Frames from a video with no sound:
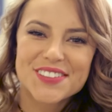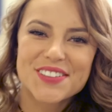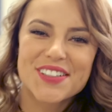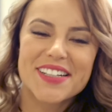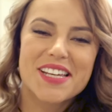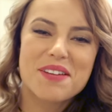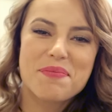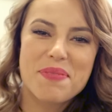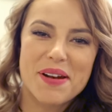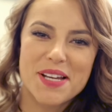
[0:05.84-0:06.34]
tô
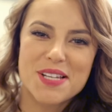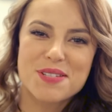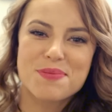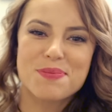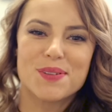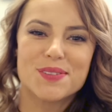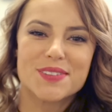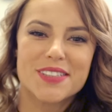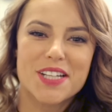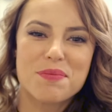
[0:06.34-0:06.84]
aqui para
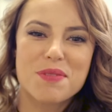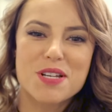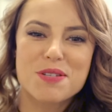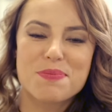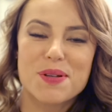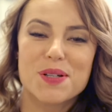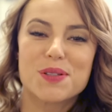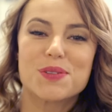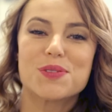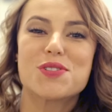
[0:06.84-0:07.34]
responder umas
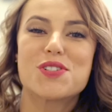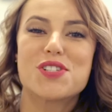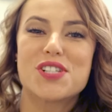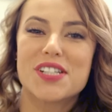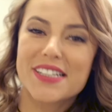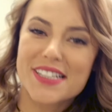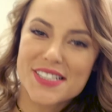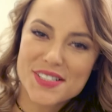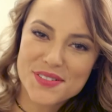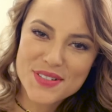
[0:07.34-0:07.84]

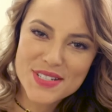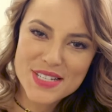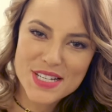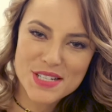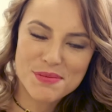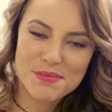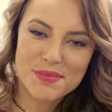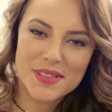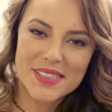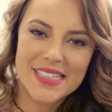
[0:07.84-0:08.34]
perguntinhas que
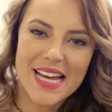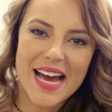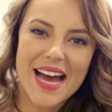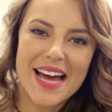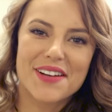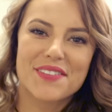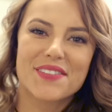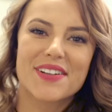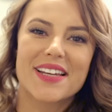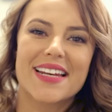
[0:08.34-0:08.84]
vocês me
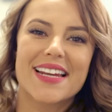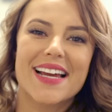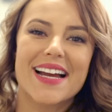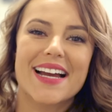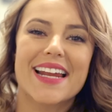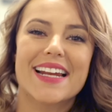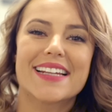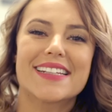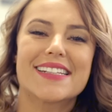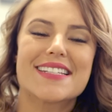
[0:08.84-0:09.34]
mandaram. Queria
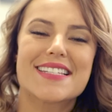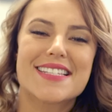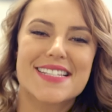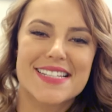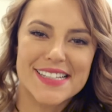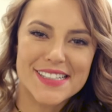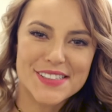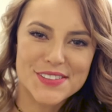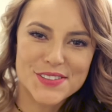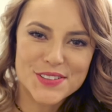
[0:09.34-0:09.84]

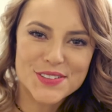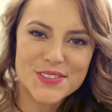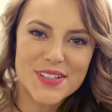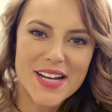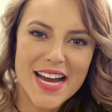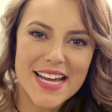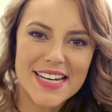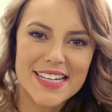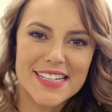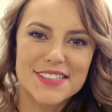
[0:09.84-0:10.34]
agradecer todo o
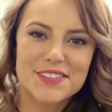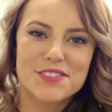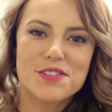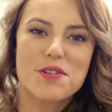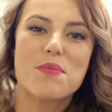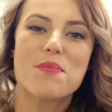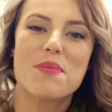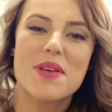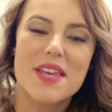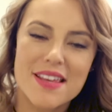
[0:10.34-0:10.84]
carinho
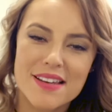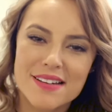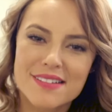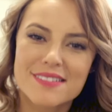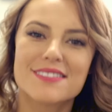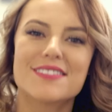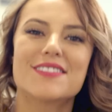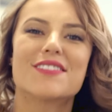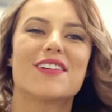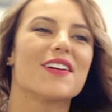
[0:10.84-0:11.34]

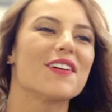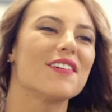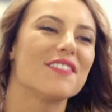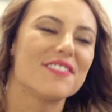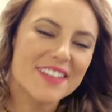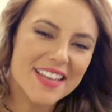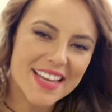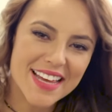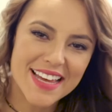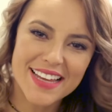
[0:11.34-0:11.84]
comigo, com a
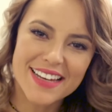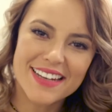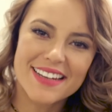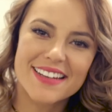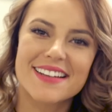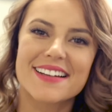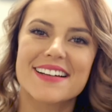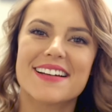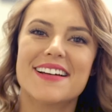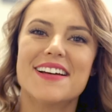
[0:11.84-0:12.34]

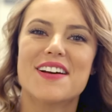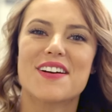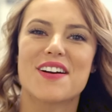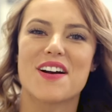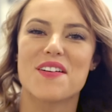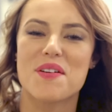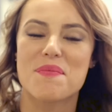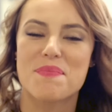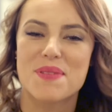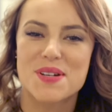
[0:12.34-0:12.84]
novela, com a
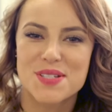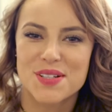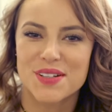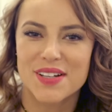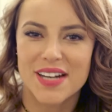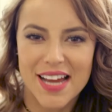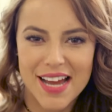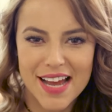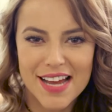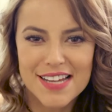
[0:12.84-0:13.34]
minha
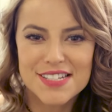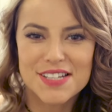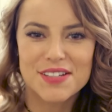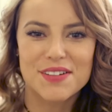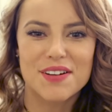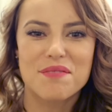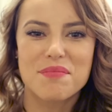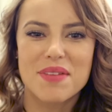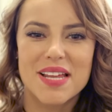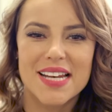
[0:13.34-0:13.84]
personagem,
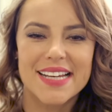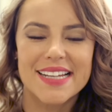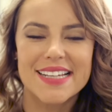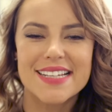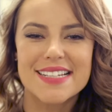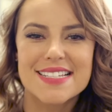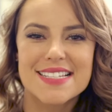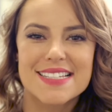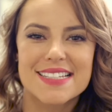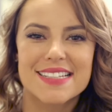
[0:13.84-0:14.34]
com a
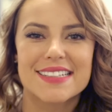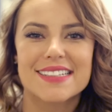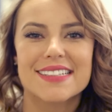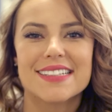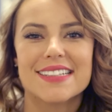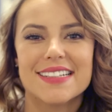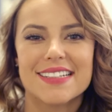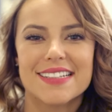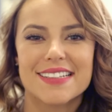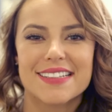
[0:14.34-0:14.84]
Melissa,
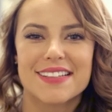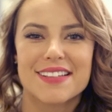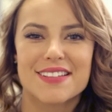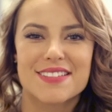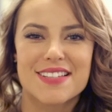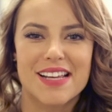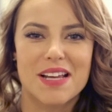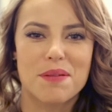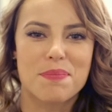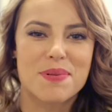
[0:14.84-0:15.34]
que eu
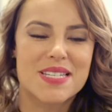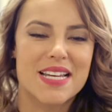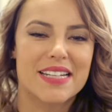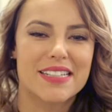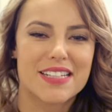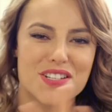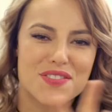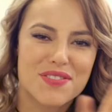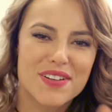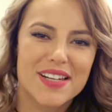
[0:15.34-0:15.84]
sei que apesar
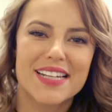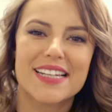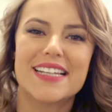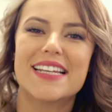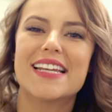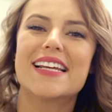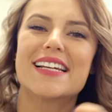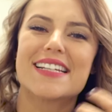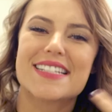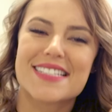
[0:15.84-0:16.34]
das
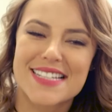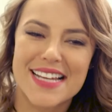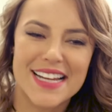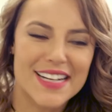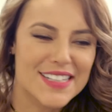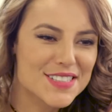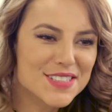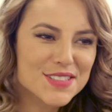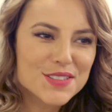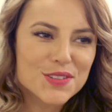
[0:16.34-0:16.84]
vilanias
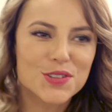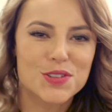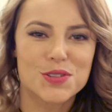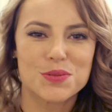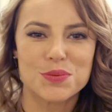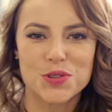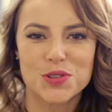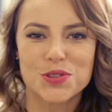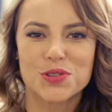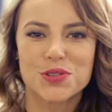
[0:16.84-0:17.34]
delas, todo
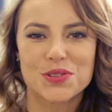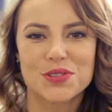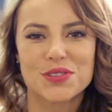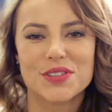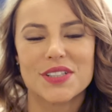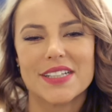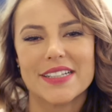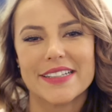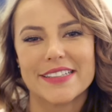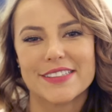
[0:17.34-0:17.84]
mundo
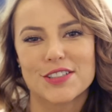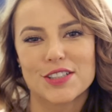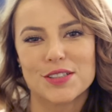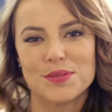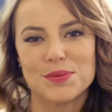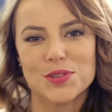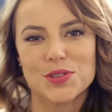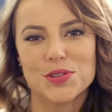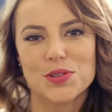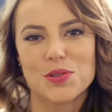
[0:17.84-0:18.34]
todo
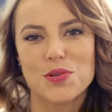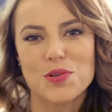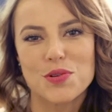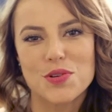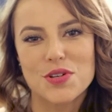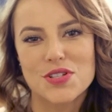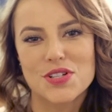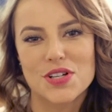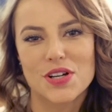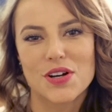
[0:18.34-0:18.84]
mundo
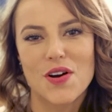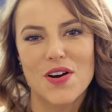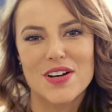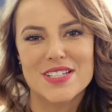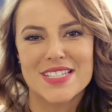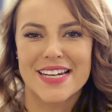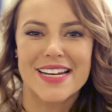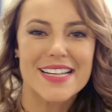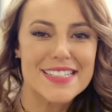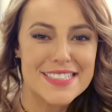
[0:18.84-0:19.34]
curte,
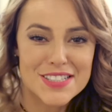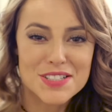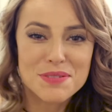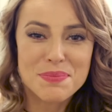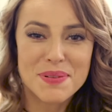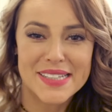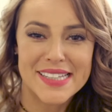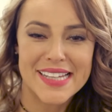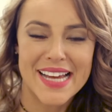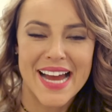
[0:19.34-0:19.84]
gosta, nem que seja
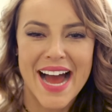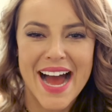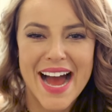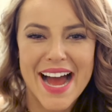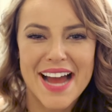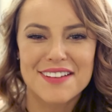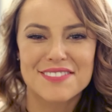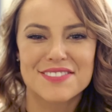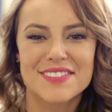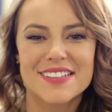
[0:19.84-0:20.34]
para ter
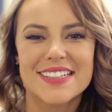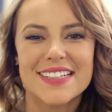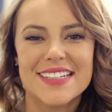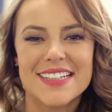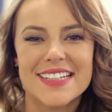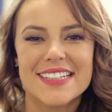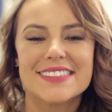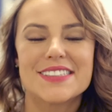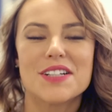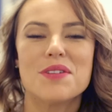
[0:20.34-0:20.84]
raiva.
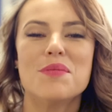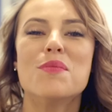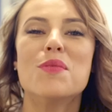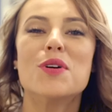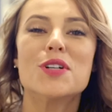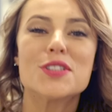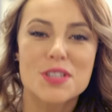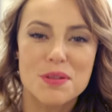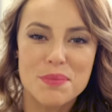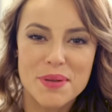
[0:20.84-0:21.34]
Então,
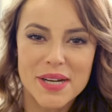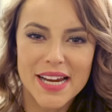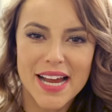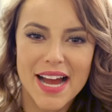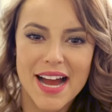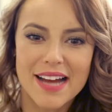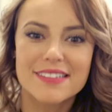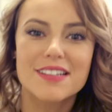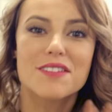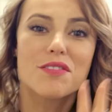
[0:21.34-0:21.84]
muito
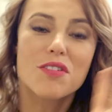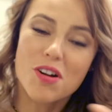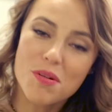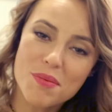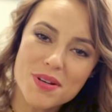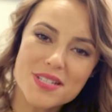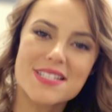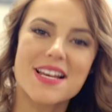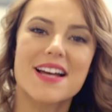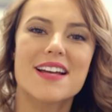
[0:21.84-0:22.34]
obrigada. Eu vou
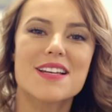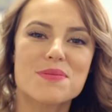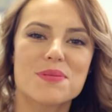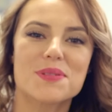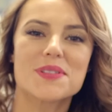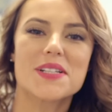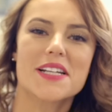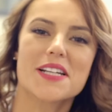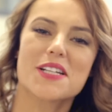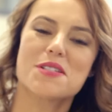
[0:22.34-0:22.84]
começar a
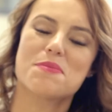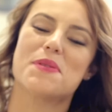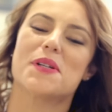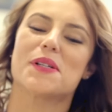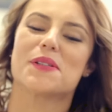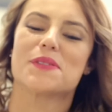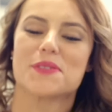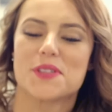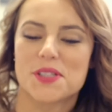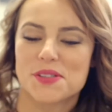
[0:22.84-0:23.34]
responder aqui as
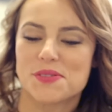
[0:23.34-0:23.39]
perguntas,